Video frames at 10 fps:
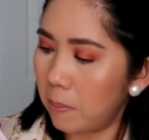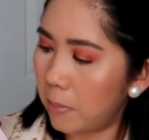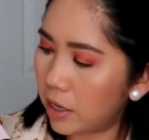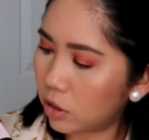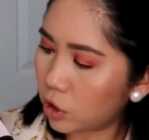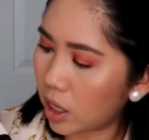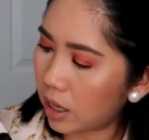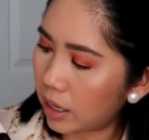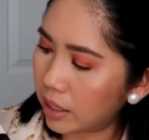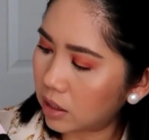Meron
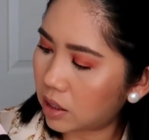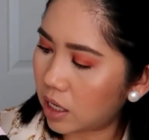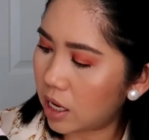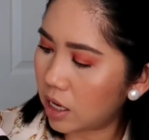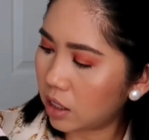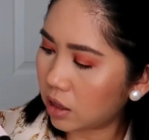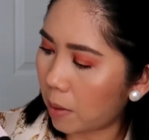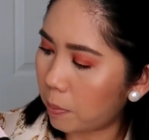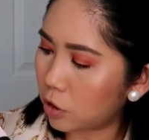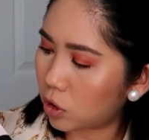siyang cleansing,
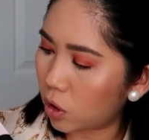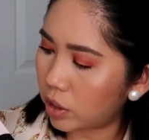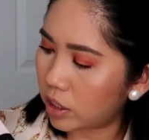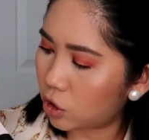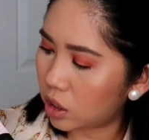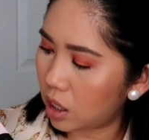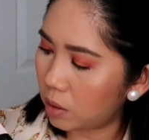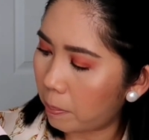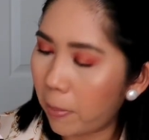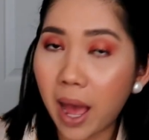tapos
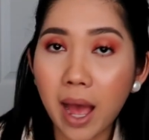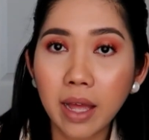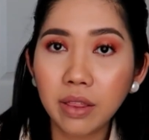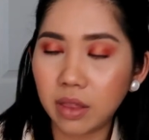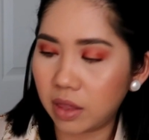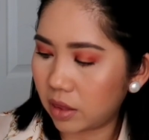original pad,